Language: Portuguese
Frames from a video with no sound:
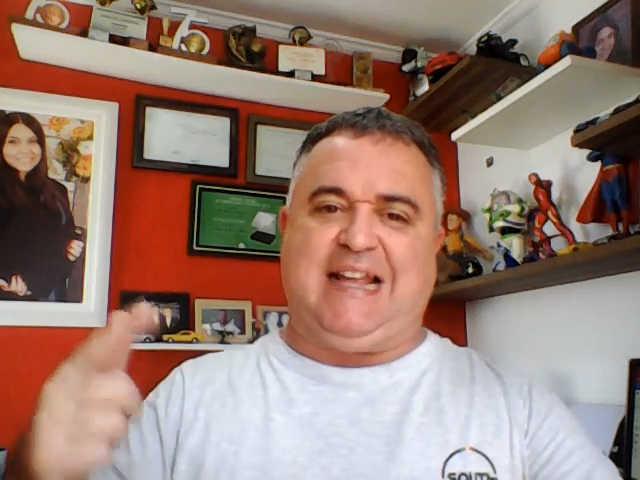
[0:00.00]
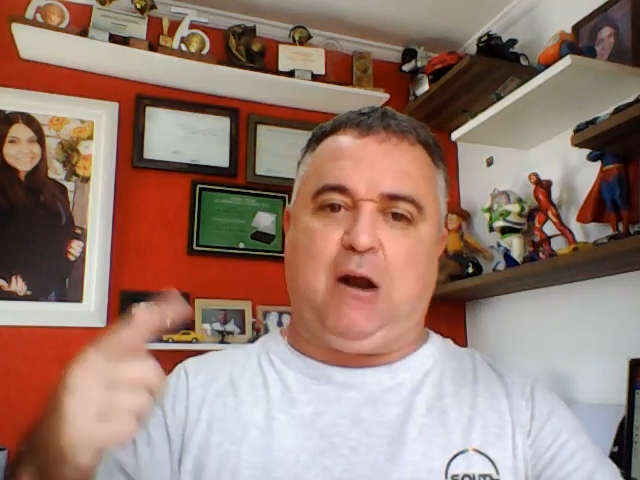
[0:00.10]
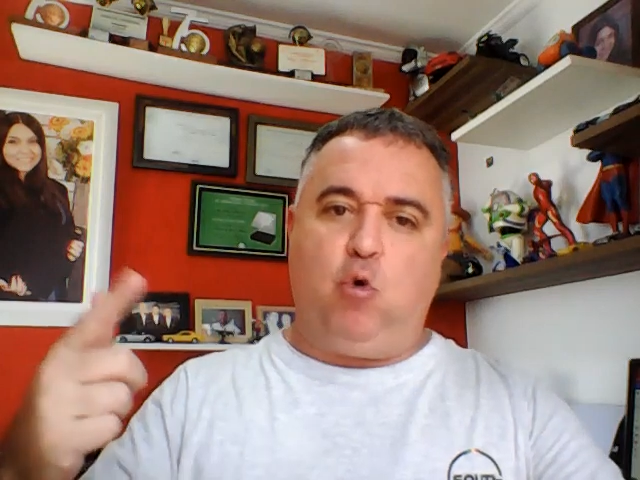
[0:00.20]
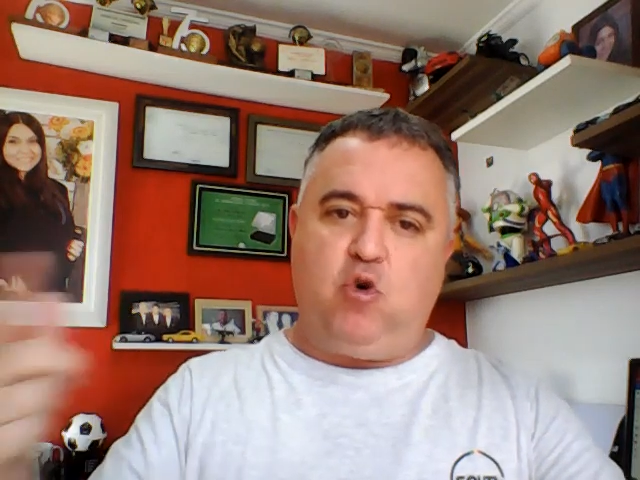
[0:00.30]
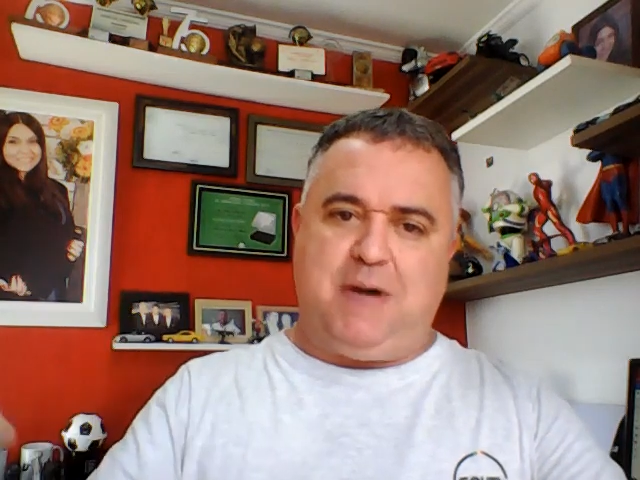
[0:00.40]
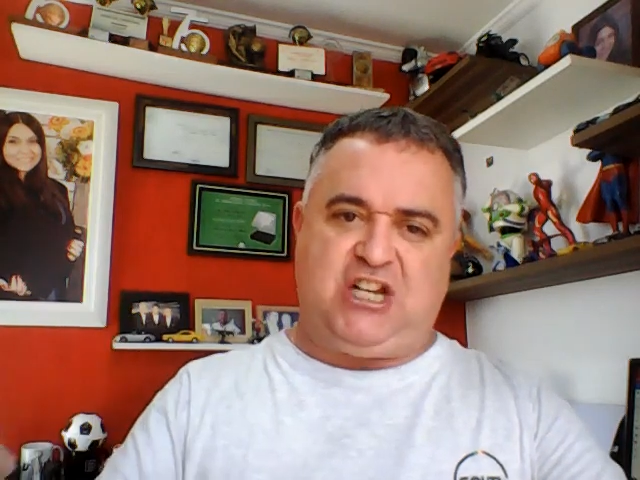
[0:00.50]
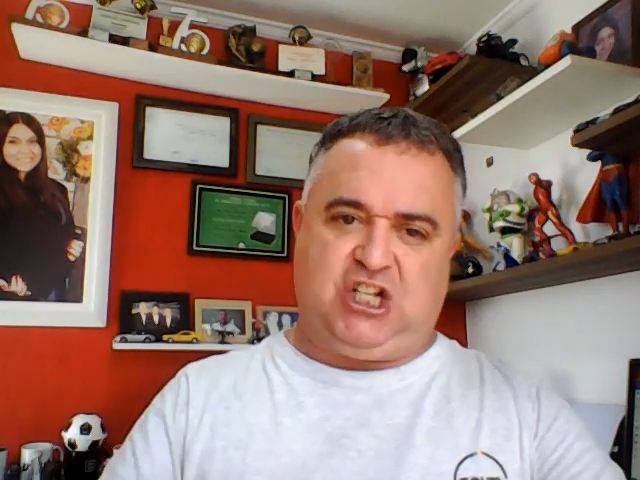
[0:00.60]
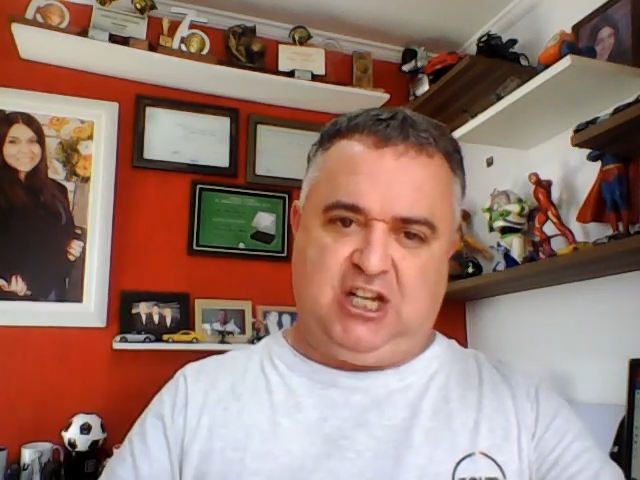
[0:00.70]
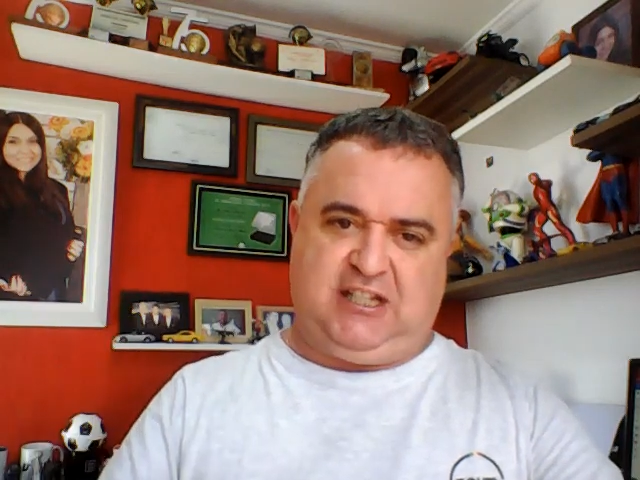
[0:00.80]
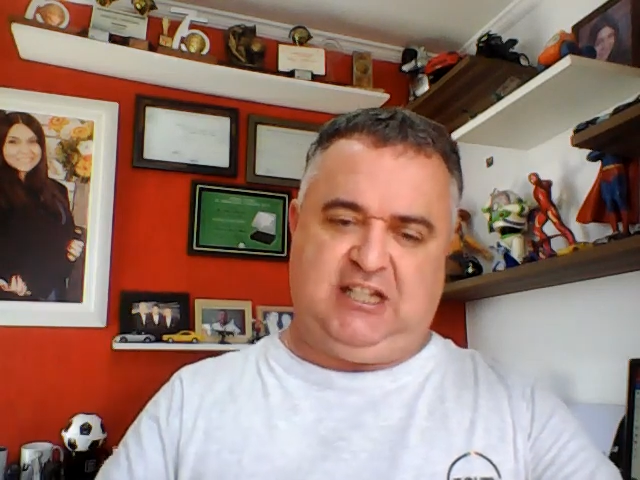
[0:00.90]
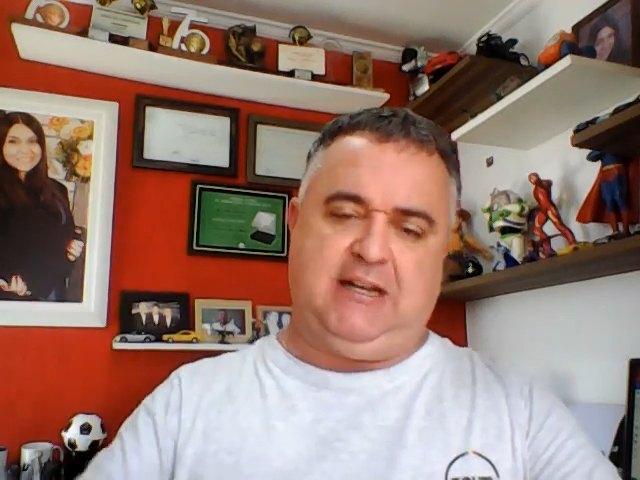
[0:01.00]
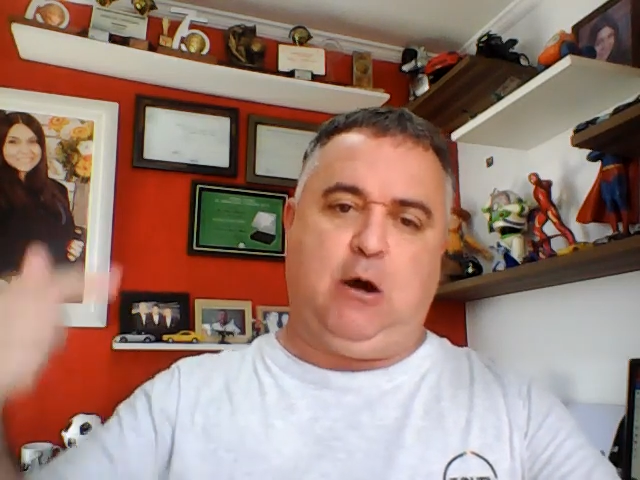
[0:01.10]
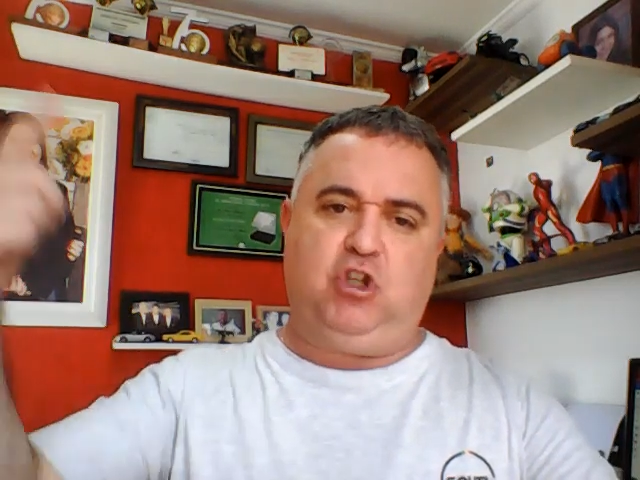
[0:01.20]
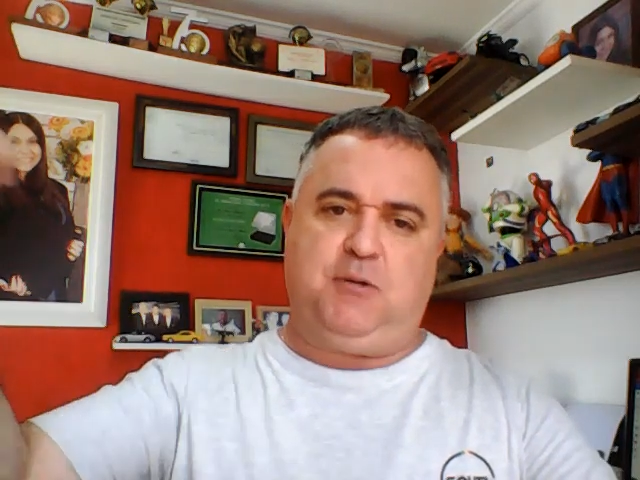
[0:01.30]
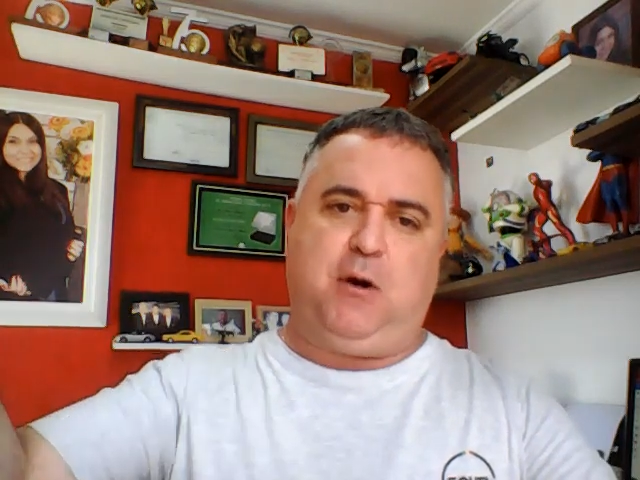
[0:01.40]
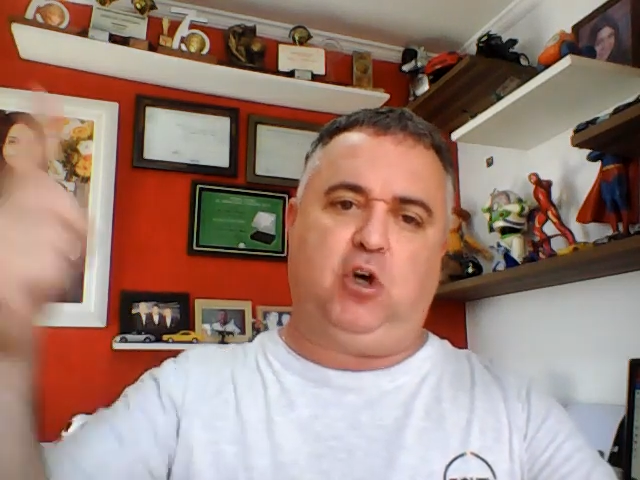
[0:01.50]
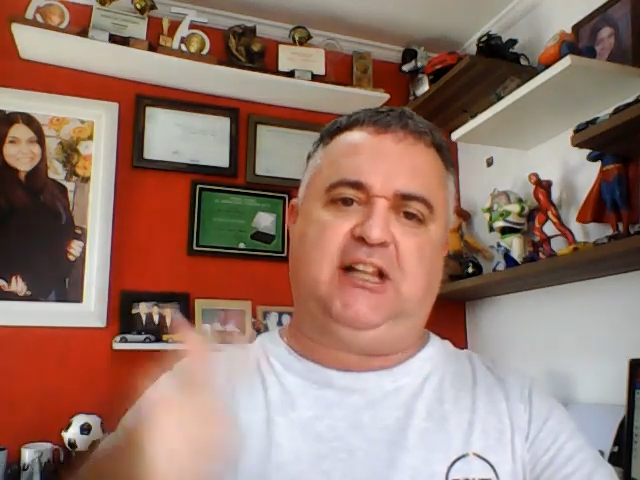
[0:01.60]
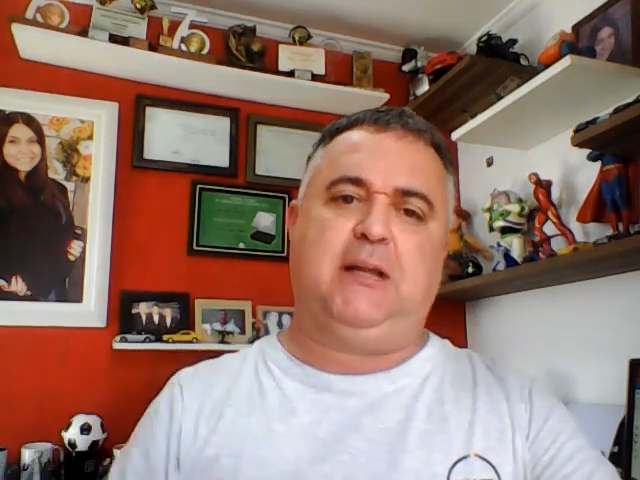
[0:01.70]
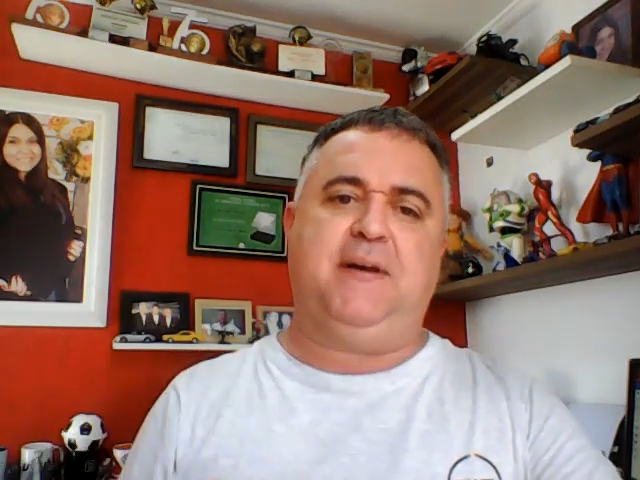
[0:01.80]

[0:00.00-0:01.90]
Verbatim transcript: ter alguma chance de, na última rodada,